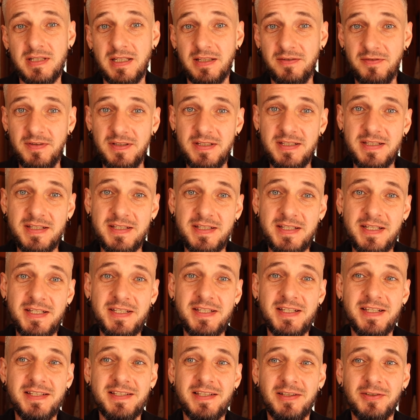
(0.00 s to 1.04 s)
Соответственно, здесь
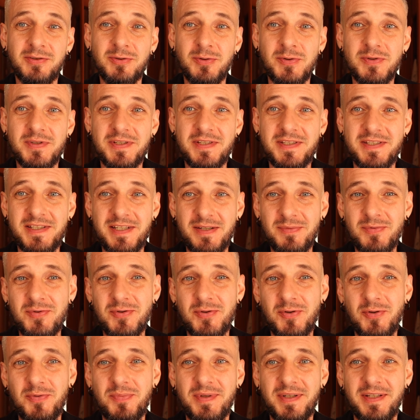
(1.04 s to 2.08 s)
я столкнулся с тем,
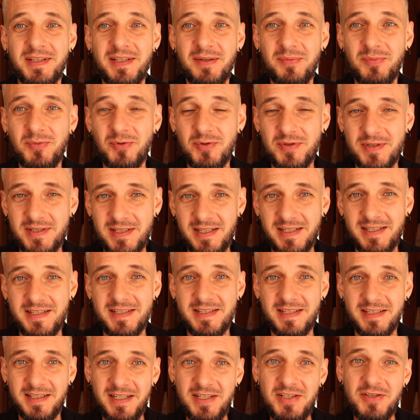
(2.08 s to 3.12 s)
что передо мной стоит
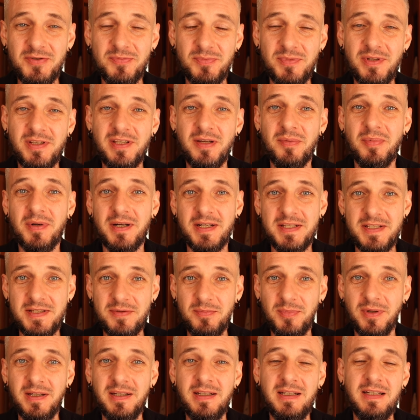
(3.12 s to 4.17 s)
задача, мне
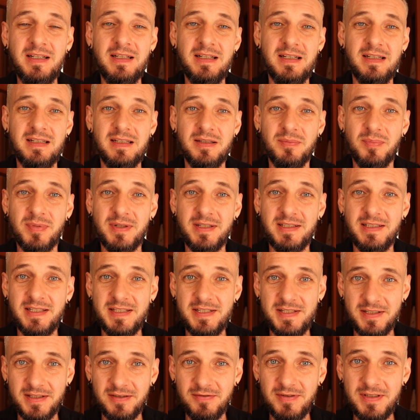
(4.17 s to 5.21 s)
необходимо а,
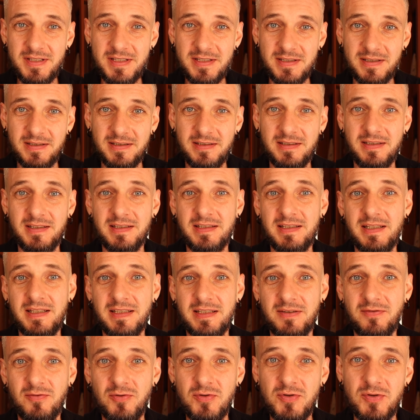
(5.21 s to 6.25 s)
прогнозировать а, для
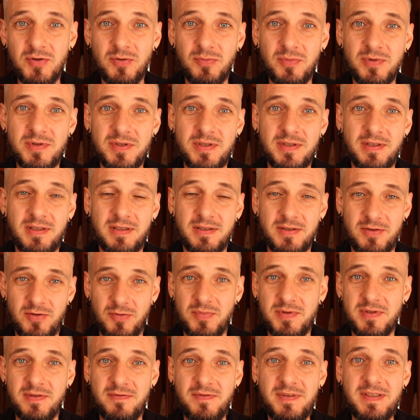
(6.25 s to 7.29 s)
того, чтобы, э,
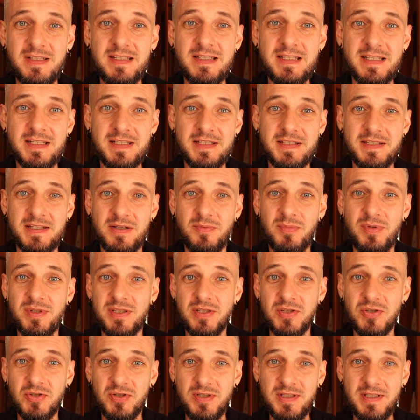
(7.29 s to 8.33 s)
собственно, видеть эти
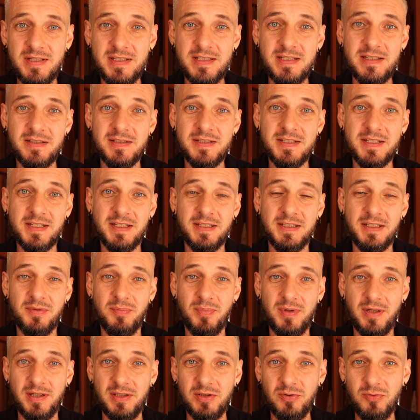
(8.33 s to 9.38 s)
события жизни, делать
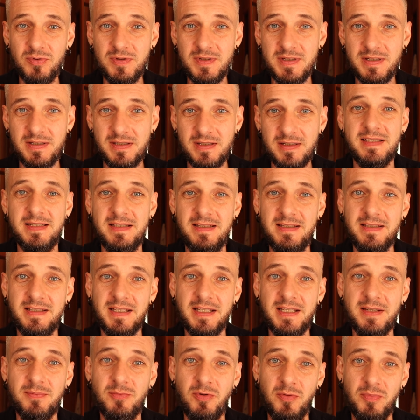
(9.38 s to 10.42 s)
ретро-прогнозы и
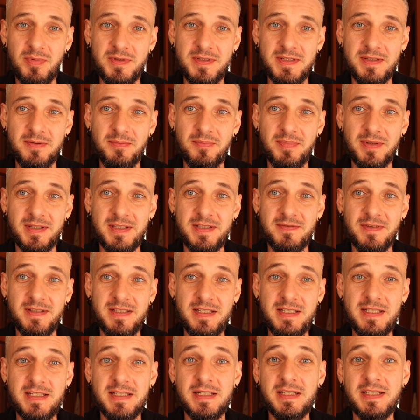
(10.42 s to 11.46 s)
таким образом
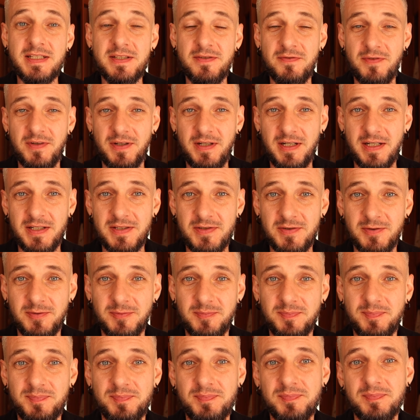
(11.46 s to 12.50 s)
производить
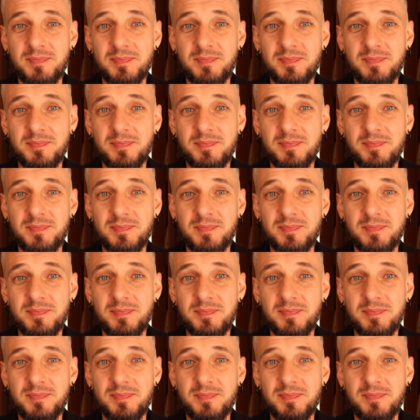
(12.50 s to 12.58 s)
ректификацию.